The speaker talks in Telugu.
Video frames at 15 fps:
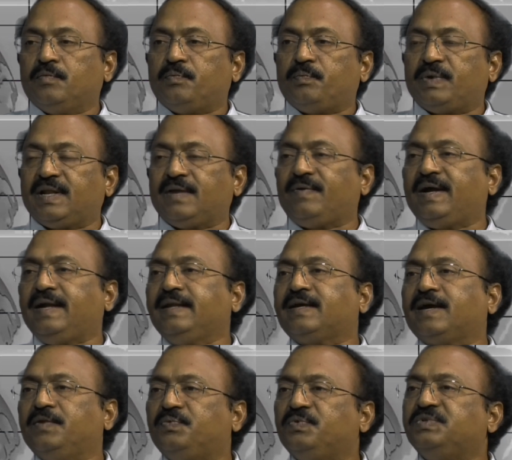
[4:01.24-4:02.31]
పిల్లవాడిని
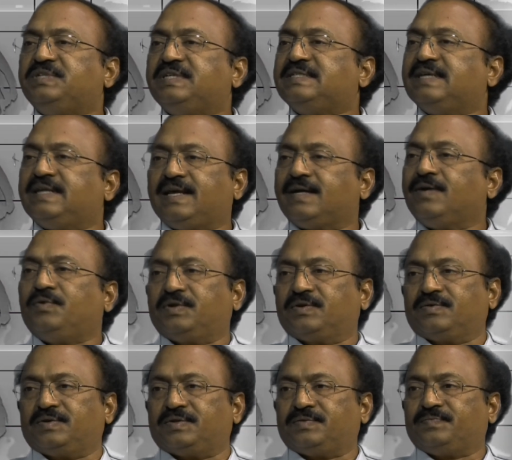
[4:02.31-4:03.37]
కన్ఫ్యూజ్ చేసేలాగా
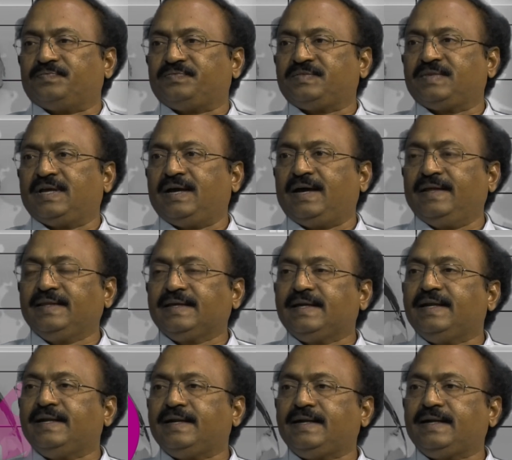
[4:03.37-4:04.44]
ఉండకూడదు
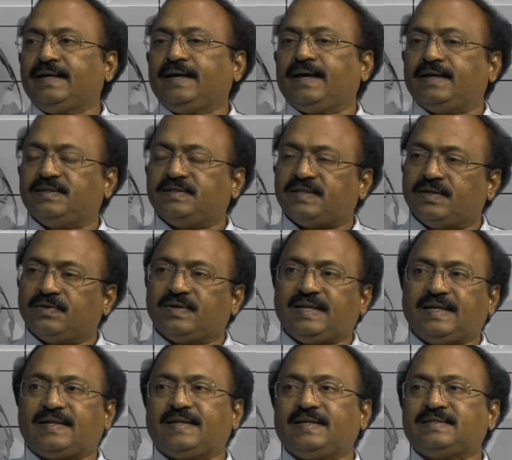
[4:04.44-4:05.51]
అందుకని ఏంటంటే అది తెలుగు
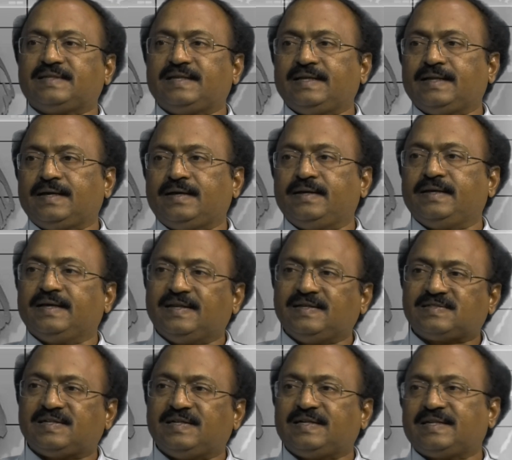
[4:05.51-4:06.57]
లిటరేచర్ అయినా
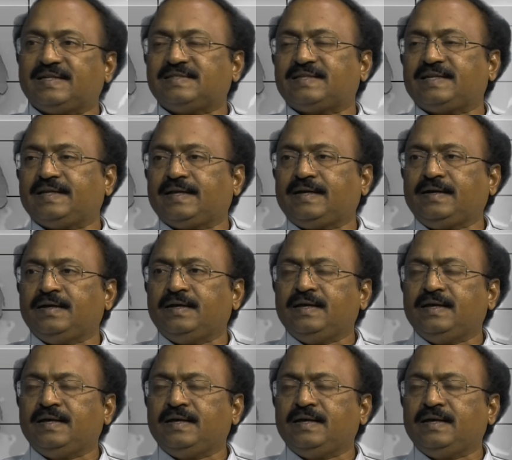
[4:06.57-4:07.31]
ఇంగ్లీష్ లిటరేచర్ అయినా